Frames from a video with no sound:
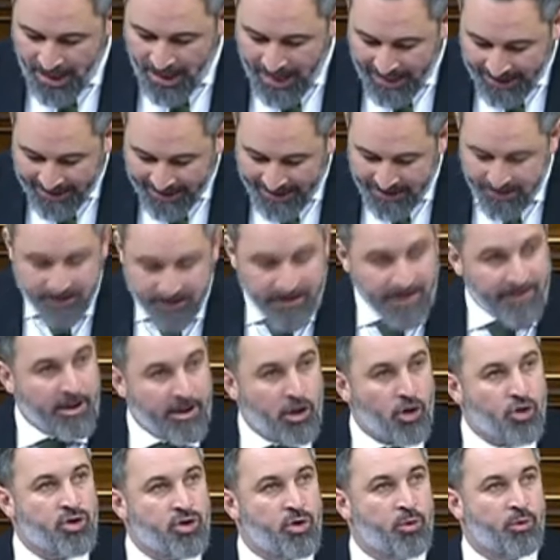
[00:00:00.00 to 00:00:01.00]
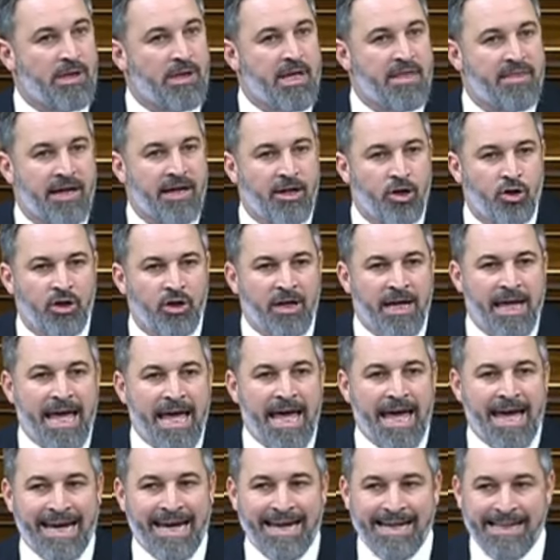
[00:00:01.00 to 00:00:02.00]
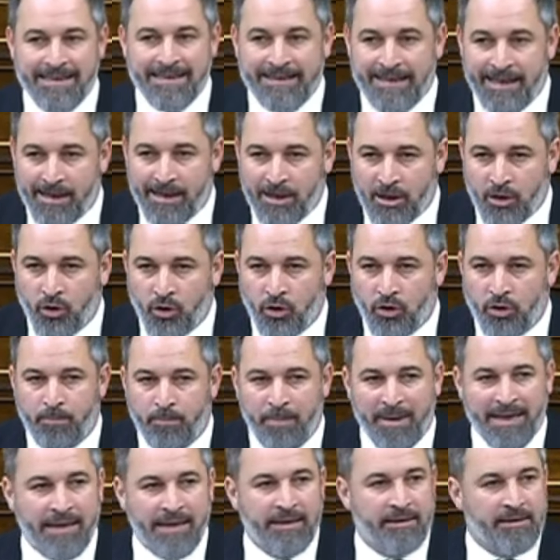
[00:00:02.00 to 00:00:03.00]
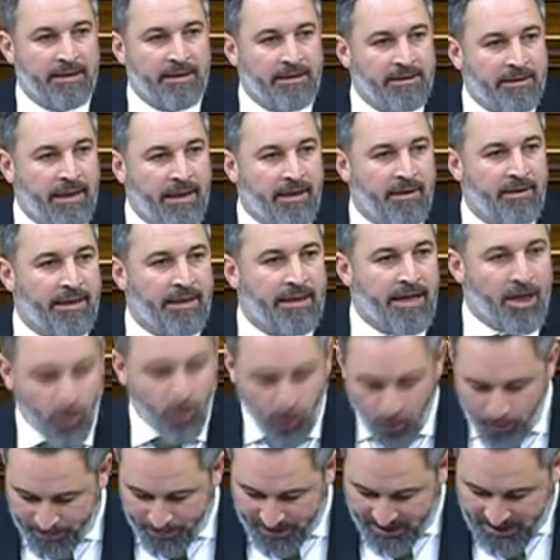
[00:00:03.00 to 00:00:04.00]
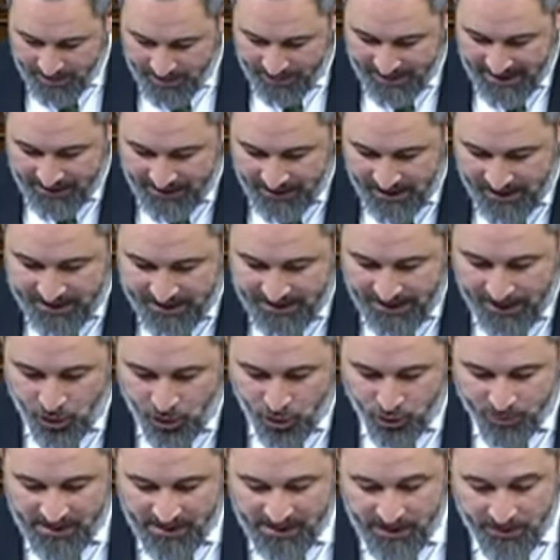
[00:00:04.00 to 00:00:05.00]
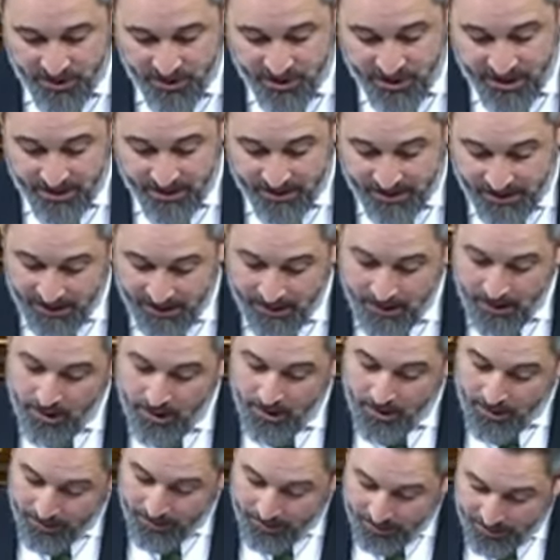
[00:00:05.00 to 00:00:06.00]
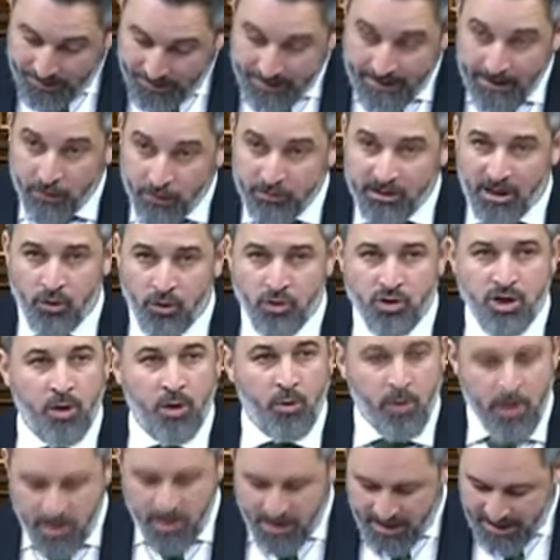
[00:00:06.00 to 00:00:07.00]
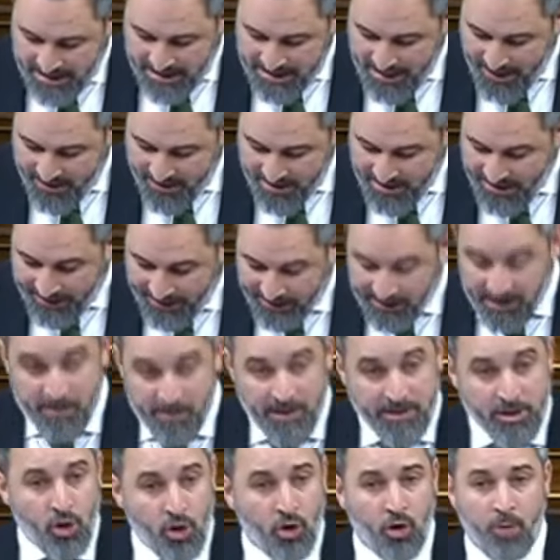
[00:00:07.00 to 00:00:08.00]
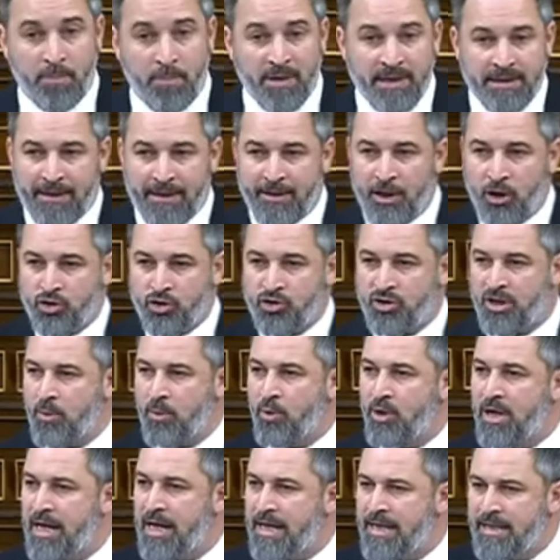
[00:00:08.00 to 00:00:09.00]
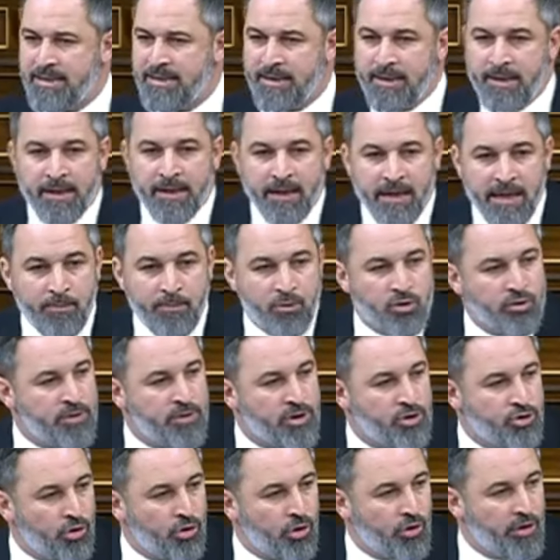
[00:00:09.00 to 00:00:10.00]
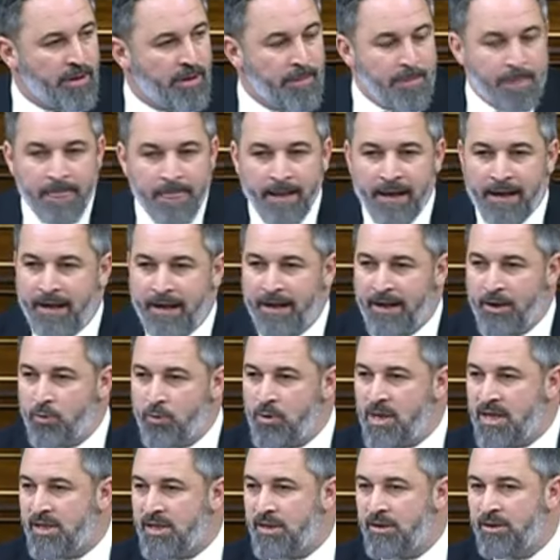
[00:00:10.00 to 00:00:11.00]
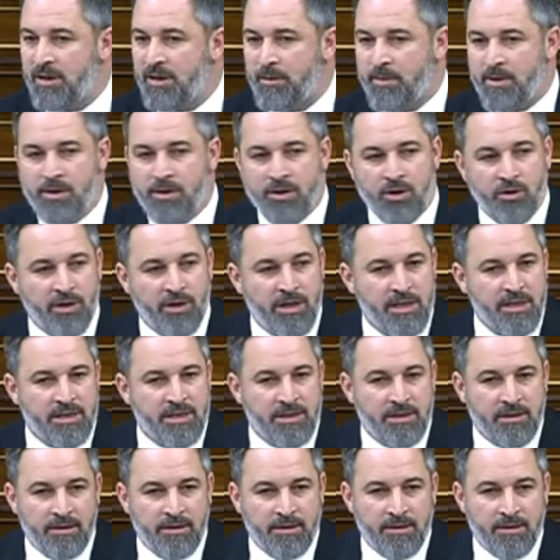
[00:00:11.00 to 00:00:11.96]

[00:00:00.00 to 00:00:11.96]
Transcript: a gente, de los que utilizaron el terror para intentar dar el golpe separatista de 2017. La otra consecuencia es la deslegitimación completa de los tribunales, que hemos visto hoy en unas intervenciones